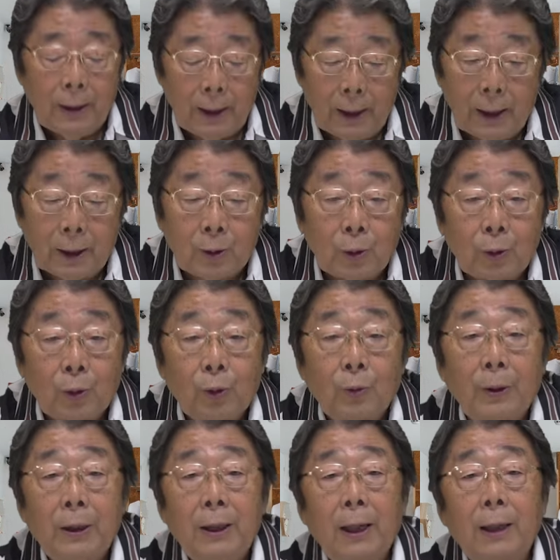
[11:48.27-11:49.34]
えー、ということ
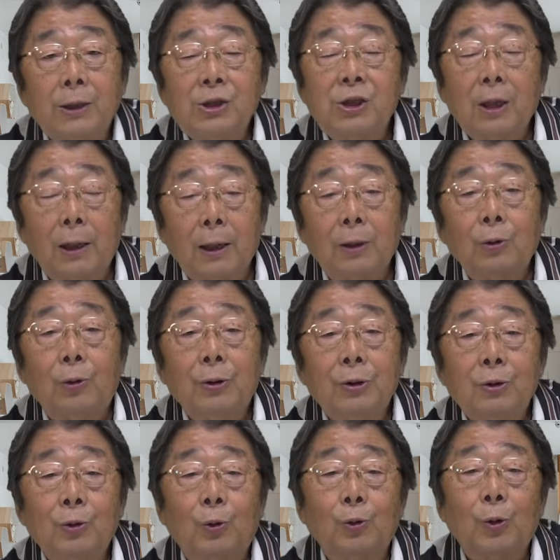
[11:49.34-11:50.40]
は違反したからと
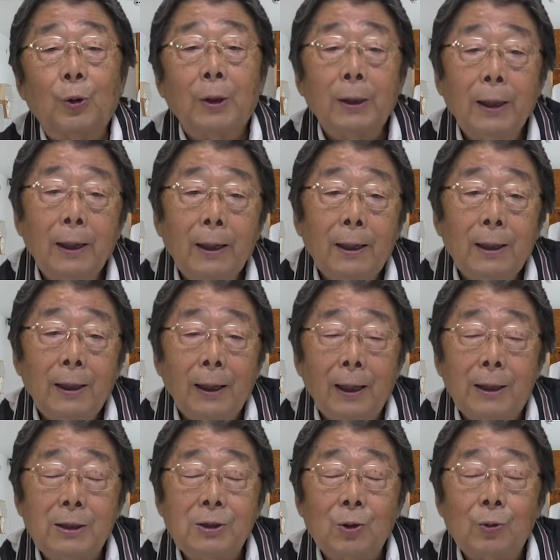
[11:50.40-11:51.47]
いうことでね、
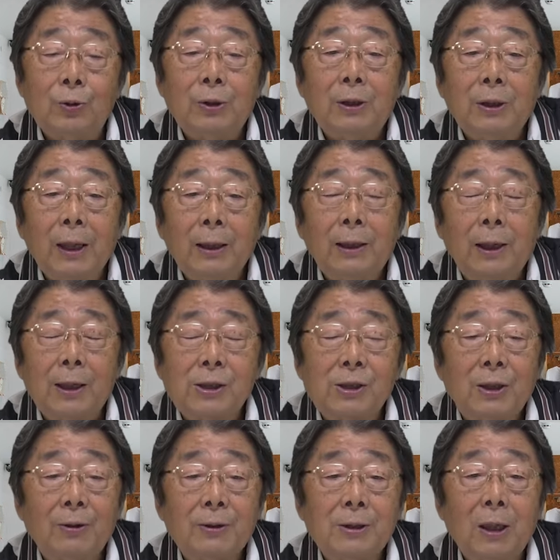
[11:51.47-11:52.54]
えー、規則にね、照ら
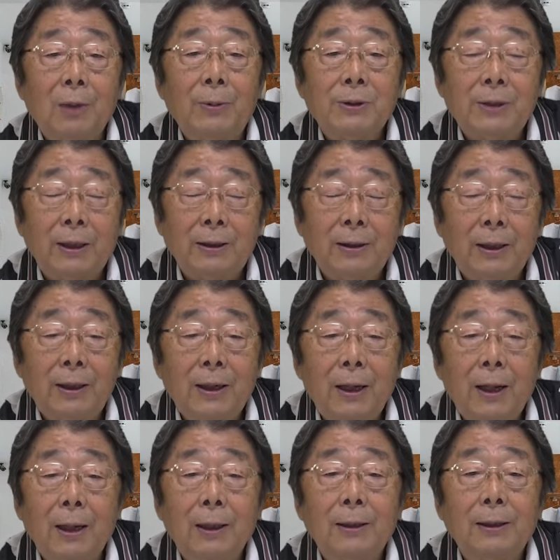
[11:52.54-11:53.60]
し合わせれば絶対い
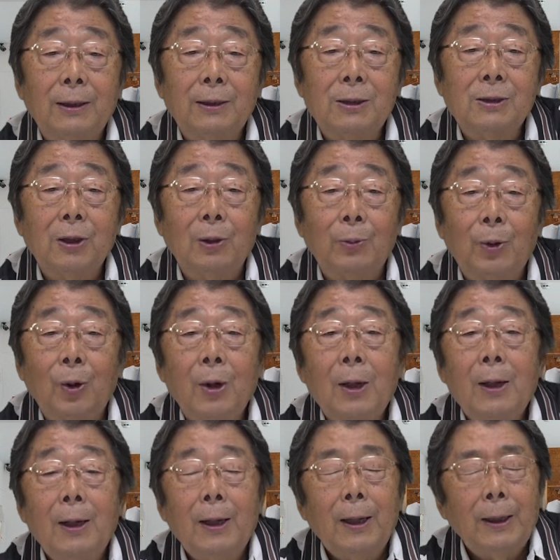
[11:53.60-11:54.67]
けなかったんですけども、
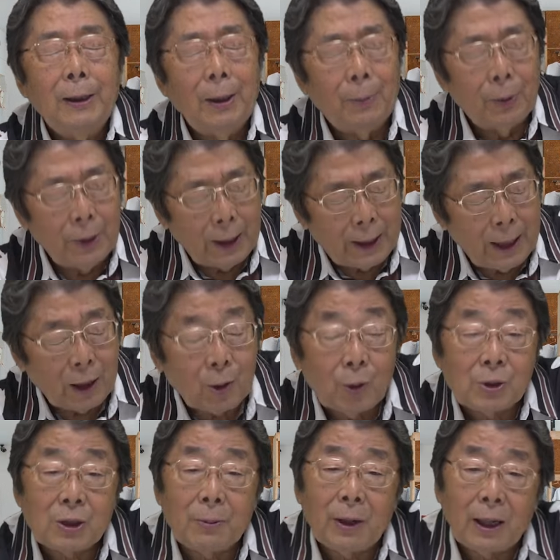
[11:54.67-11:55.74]
でもね、結
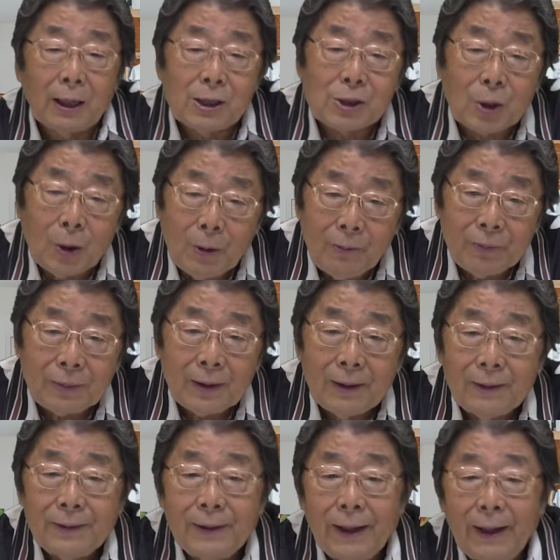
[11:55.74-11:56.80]
婚したばっかでしょ
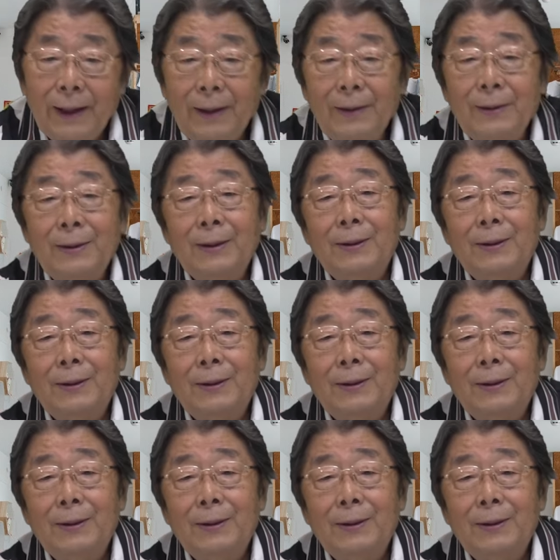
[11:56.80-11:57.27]
ね。